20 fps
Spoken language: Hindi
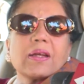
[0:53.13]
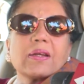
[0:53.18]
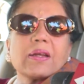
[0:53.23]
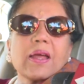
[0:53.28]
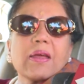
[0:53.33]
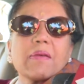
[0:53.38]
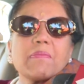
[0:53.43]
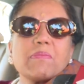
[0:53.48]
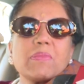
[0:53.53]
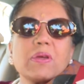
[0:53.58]
के
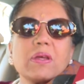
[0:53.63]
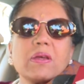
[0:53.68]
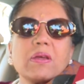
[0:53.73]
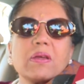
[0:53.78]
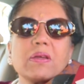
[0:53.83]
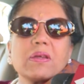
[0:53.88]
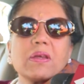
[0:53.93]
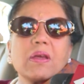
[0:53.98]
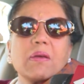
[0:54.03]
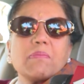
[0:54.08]
टाइम भी
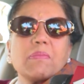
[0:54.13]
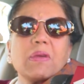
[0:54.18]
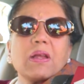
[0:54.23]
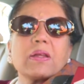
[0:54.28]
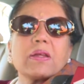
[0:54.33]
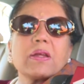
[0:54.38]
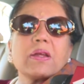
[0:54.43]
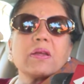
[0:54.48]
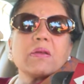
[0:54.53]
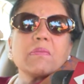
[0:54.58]
ये
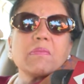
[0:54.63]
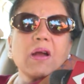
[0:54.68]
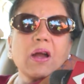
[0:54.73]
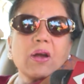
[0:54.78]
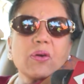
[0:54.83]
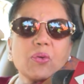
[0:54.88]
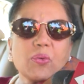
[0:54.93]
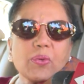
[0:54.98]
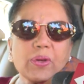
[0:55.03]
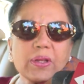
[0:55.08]
बिल की
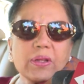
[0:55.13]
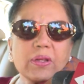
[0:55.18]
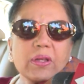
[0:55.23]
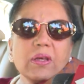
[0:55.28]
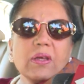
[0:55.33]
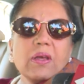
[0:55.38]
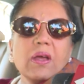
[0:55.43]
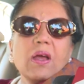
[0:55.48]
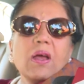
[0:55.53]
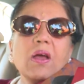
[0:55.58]
डिमांड हुई
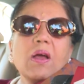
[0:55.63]
थी